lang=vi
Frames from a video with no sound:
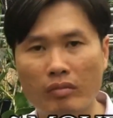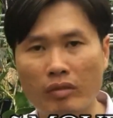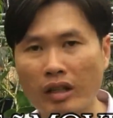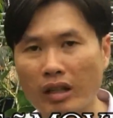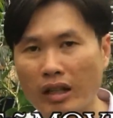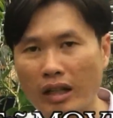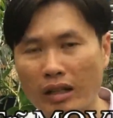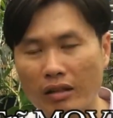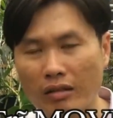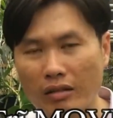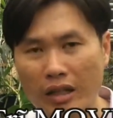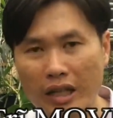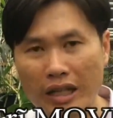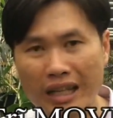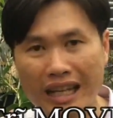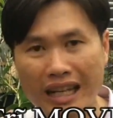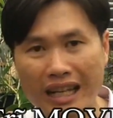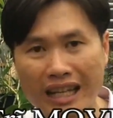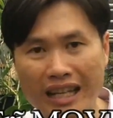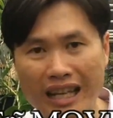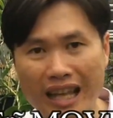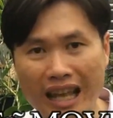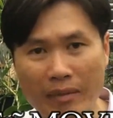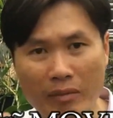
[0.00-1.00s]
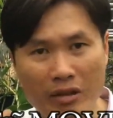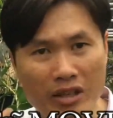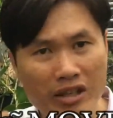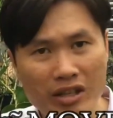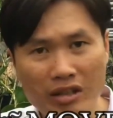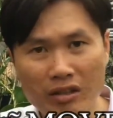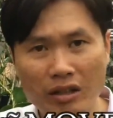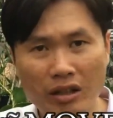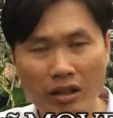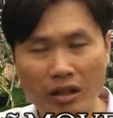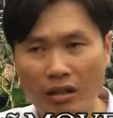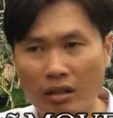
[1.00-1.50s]
Tức là cái cánh la da hồi
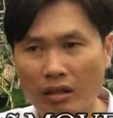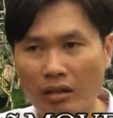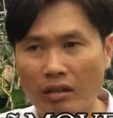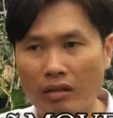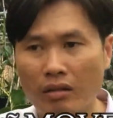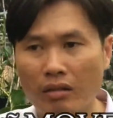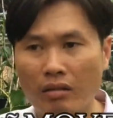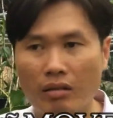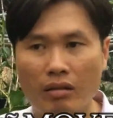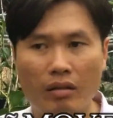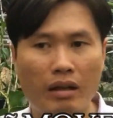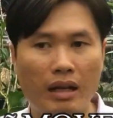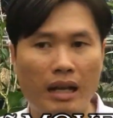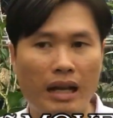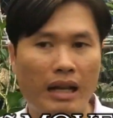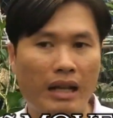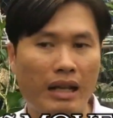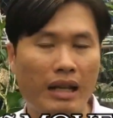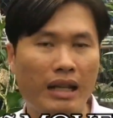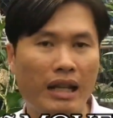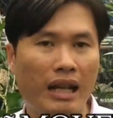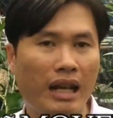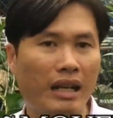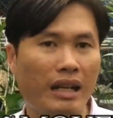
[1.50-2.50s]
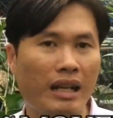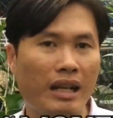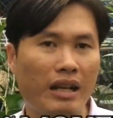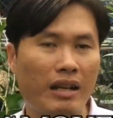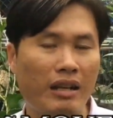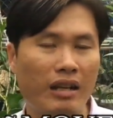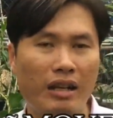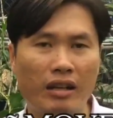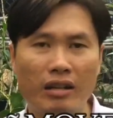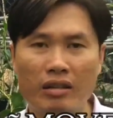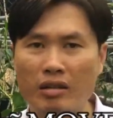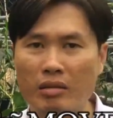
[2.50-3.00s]
xưa là cái thằng này
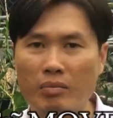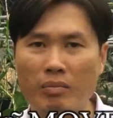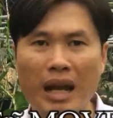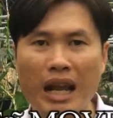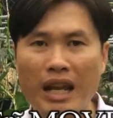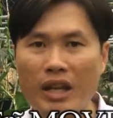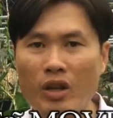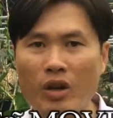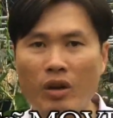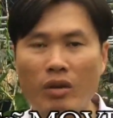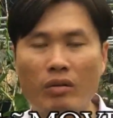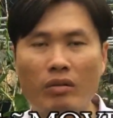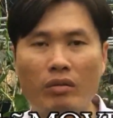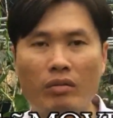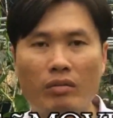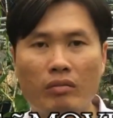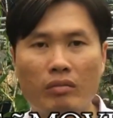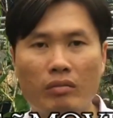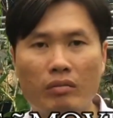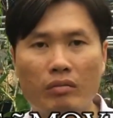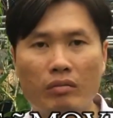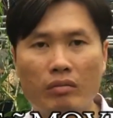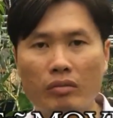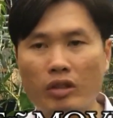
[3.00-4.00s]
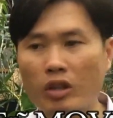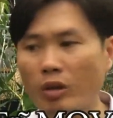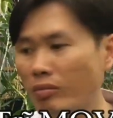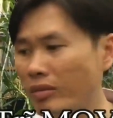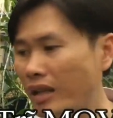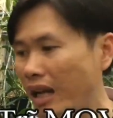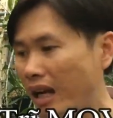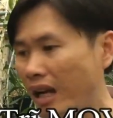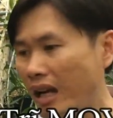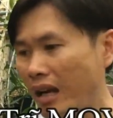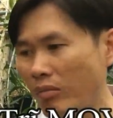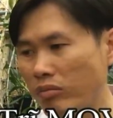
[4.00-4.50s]
là nó bay vô. Chúng
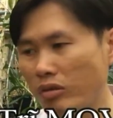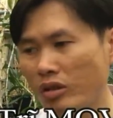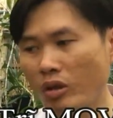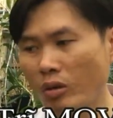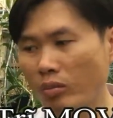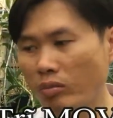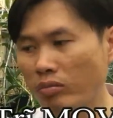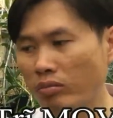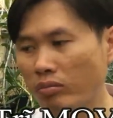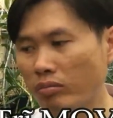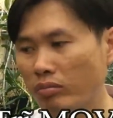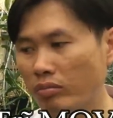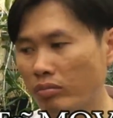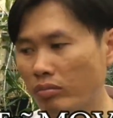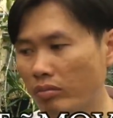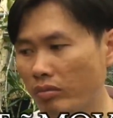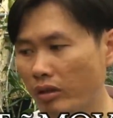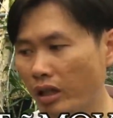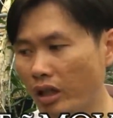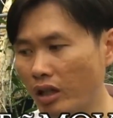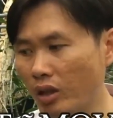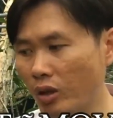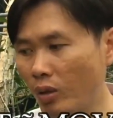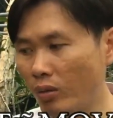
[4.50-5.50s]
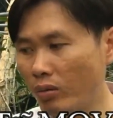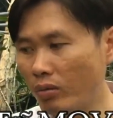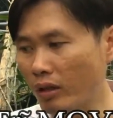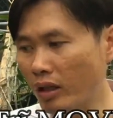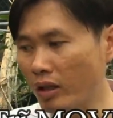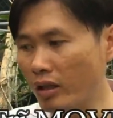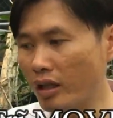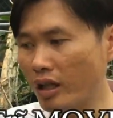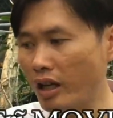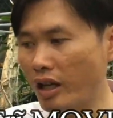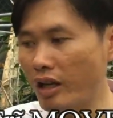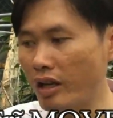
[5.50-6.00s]
ta không dùng những cái thuốc
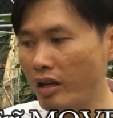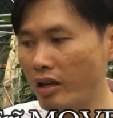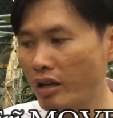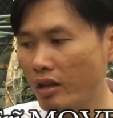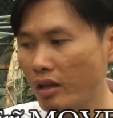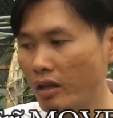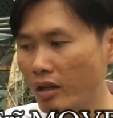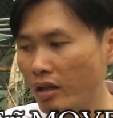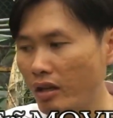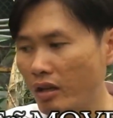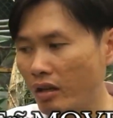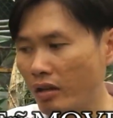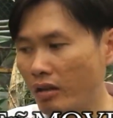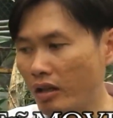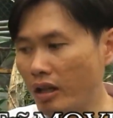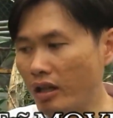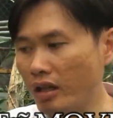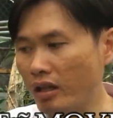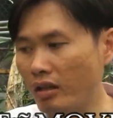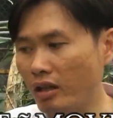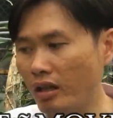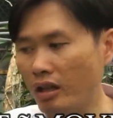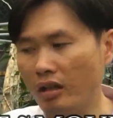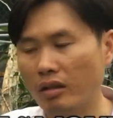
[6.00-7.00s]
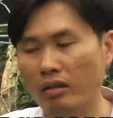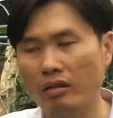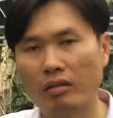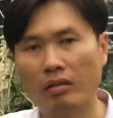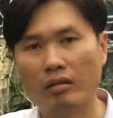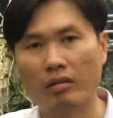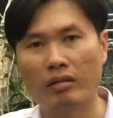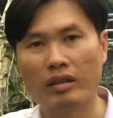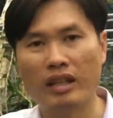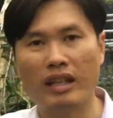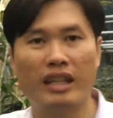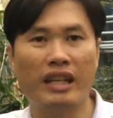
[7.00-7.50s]
định kỳ để ngừa
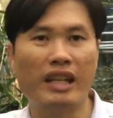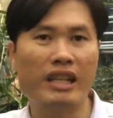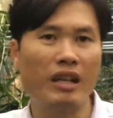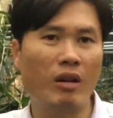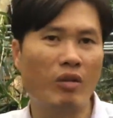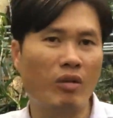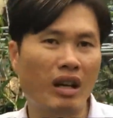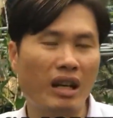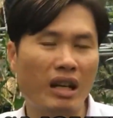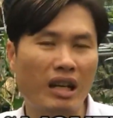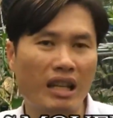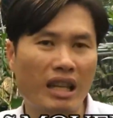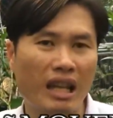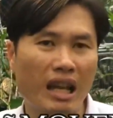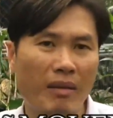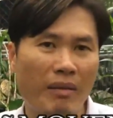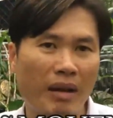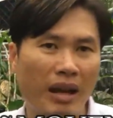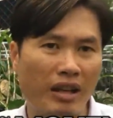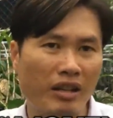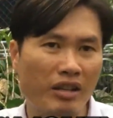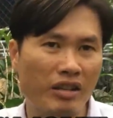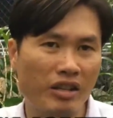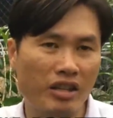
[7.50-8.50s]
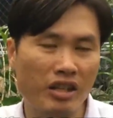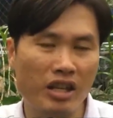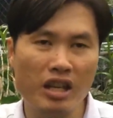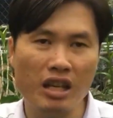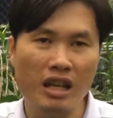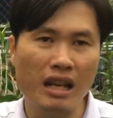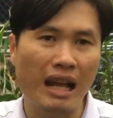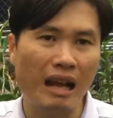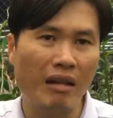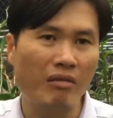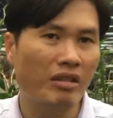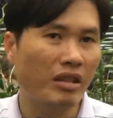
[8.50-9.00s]
thì cái chậu cánh la da bạn
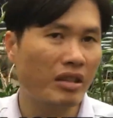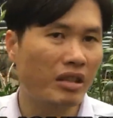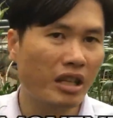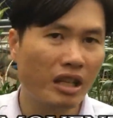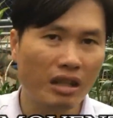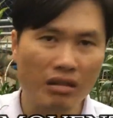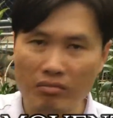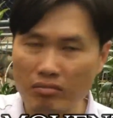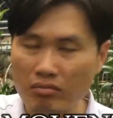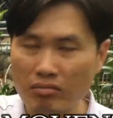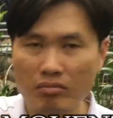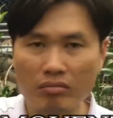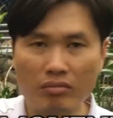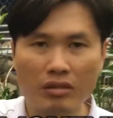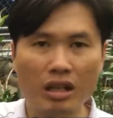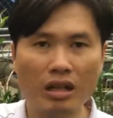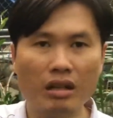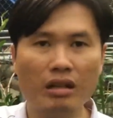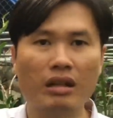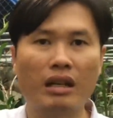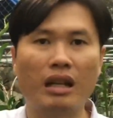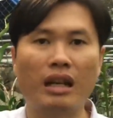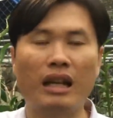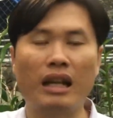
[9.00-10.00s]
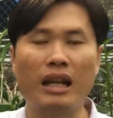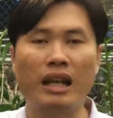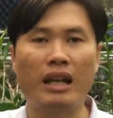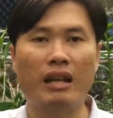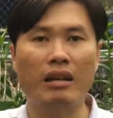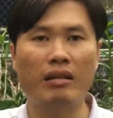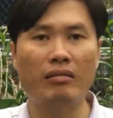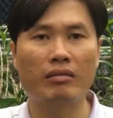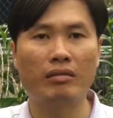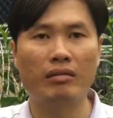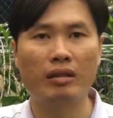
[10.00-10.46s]
suy lão và chết rất là lẹ.